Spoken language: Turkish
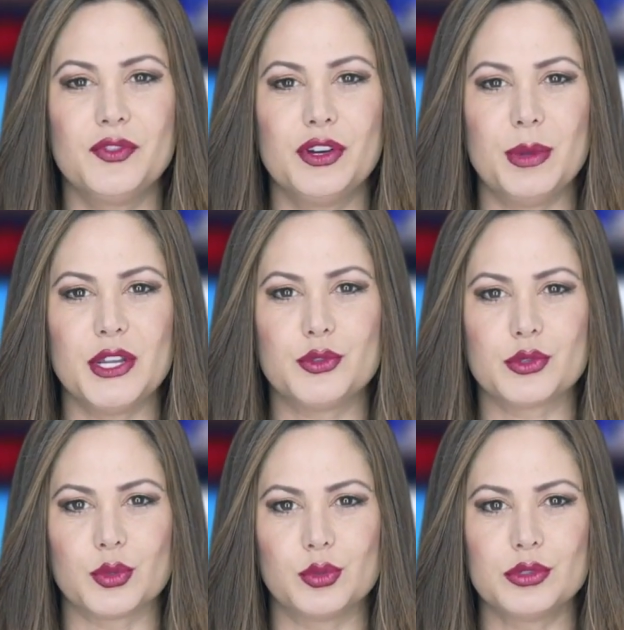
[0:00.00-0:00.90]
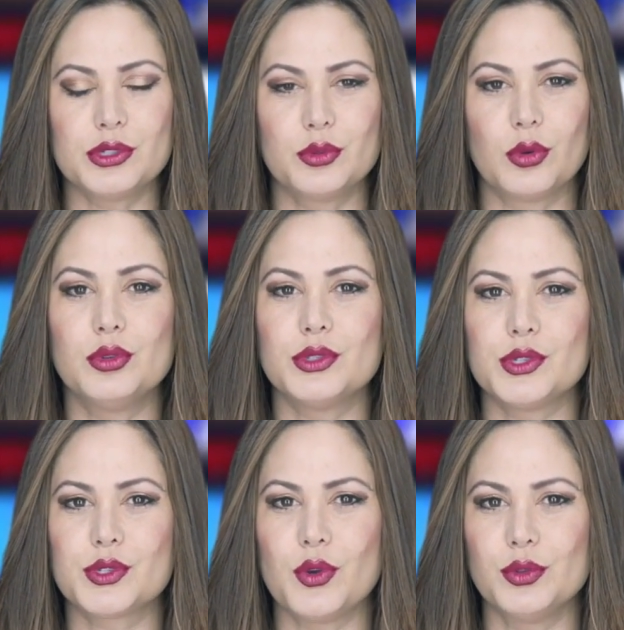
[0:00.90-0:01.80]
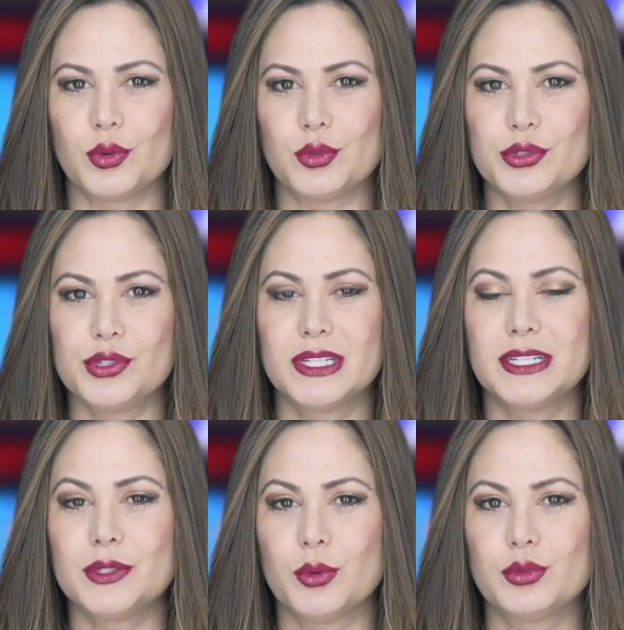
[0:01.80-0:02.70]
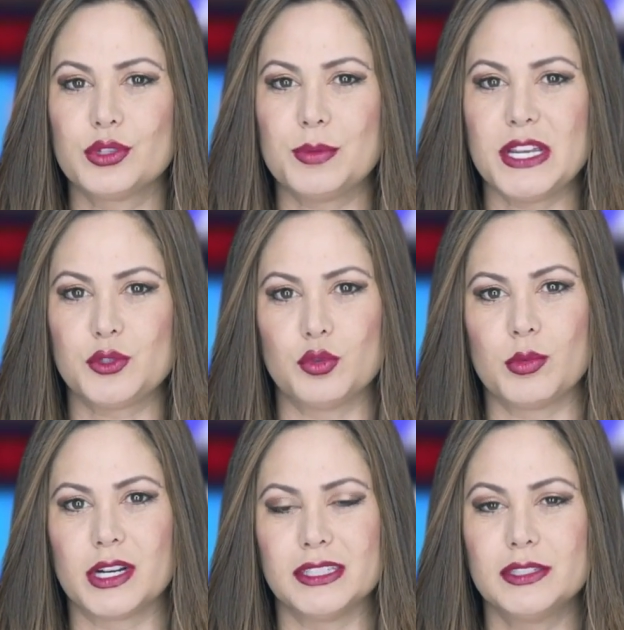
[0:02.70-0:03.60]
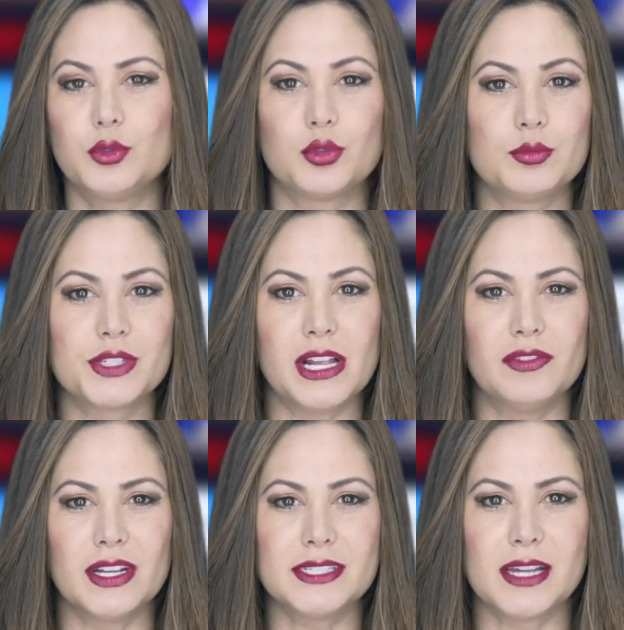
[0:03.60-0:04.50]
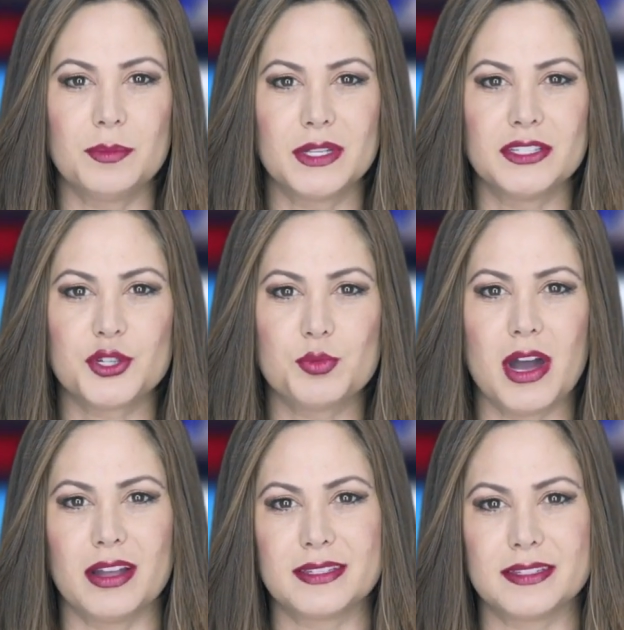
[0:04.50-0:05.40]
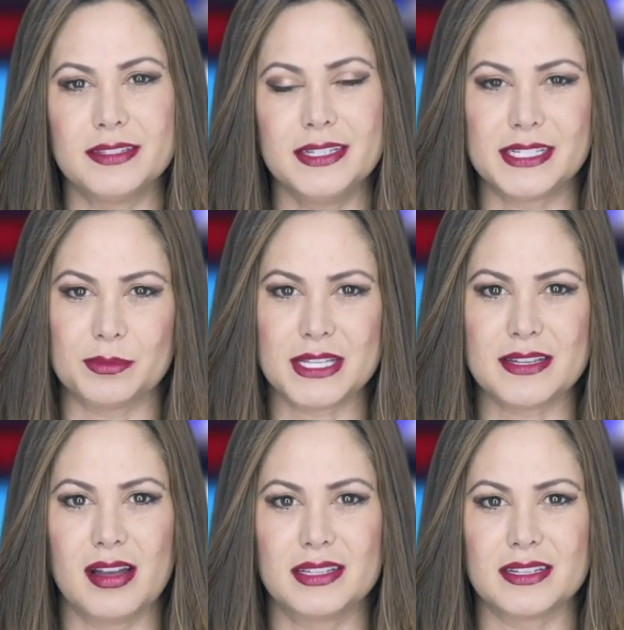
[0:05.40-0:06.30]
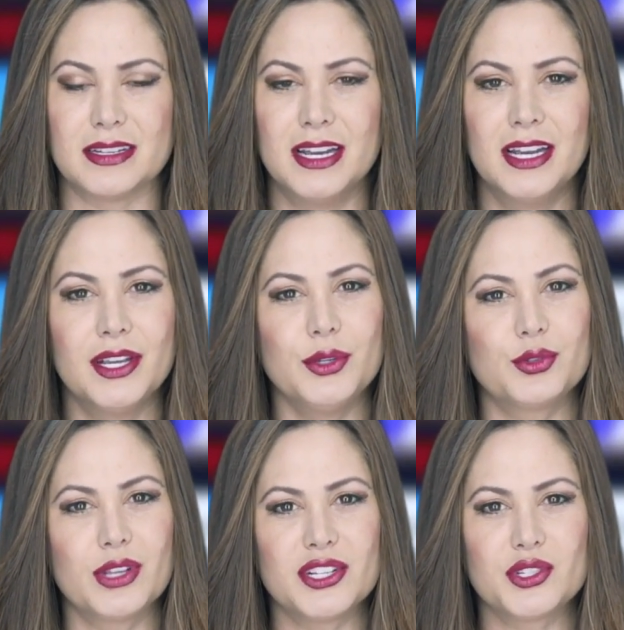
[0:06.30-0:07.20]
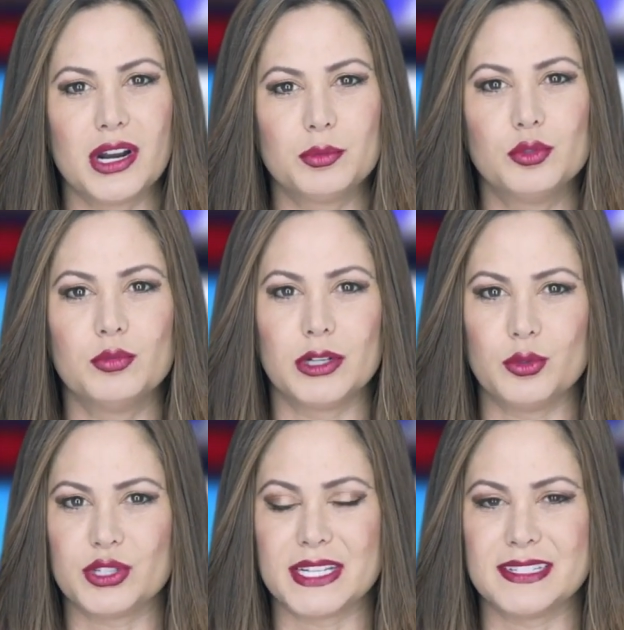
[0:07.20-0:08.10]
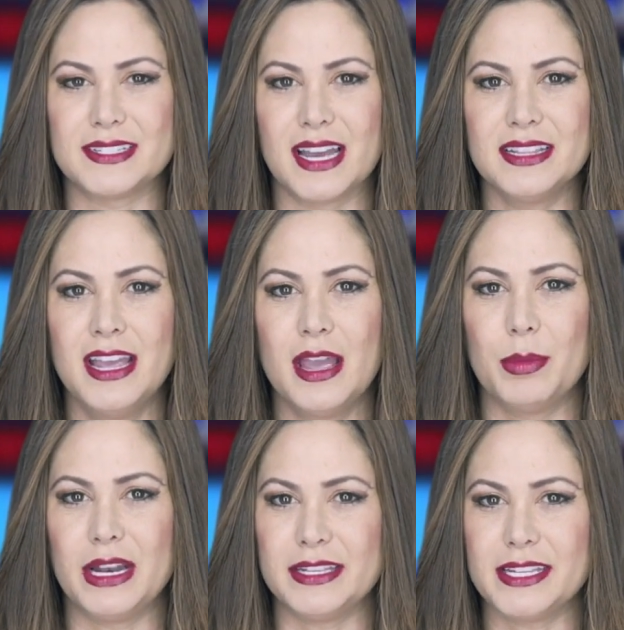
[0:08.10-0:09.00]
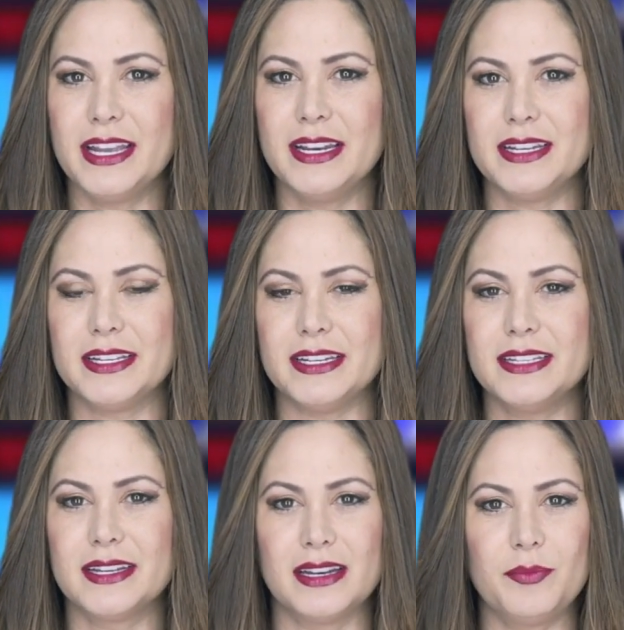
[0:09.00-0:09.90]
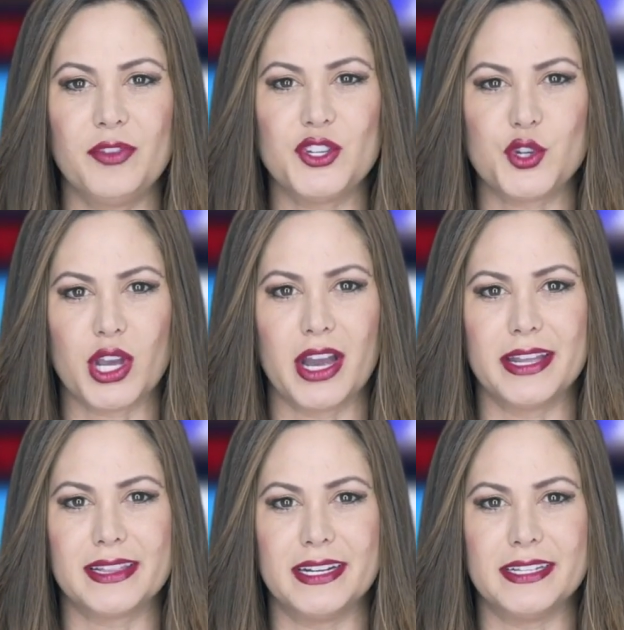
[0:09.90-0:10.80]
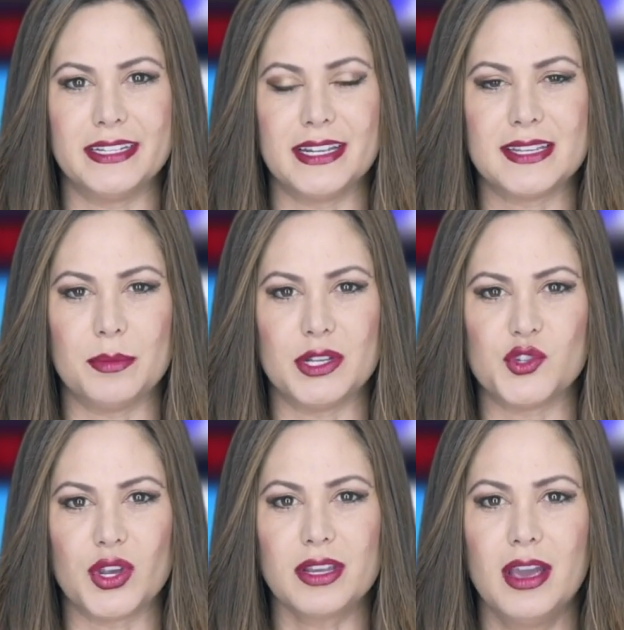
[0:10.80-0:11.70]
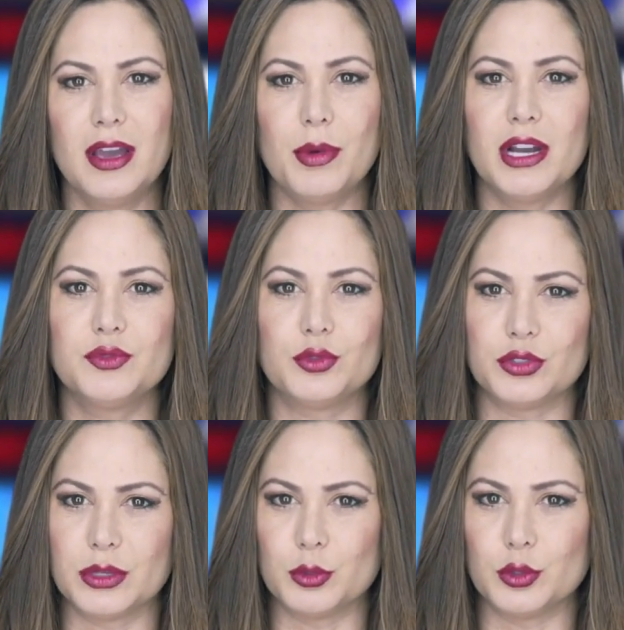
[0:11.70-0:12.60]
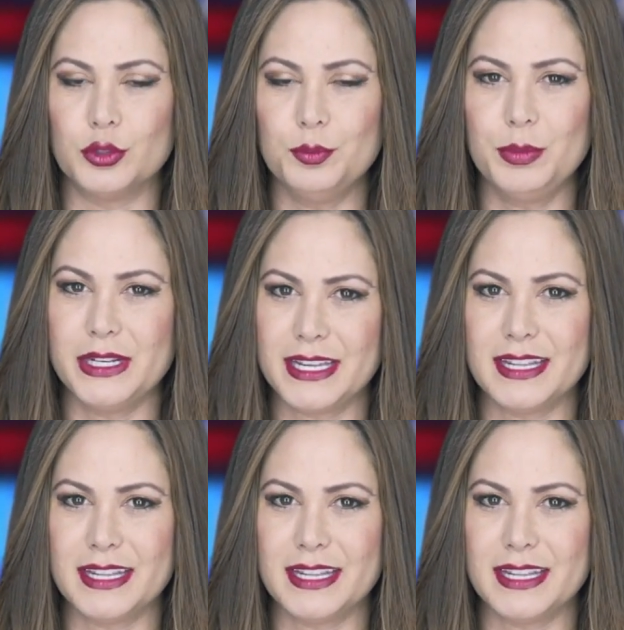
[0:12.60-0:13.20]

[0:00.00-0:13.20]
0530 919 4035 numaralı kurumsal WhatsApp danışma hattını hizmete aldı. Yurttaşlar bu numara üzerinden belediye ile ilgili talep ve şikayetlerini iletebilecek, başvuruda bulunup bilgi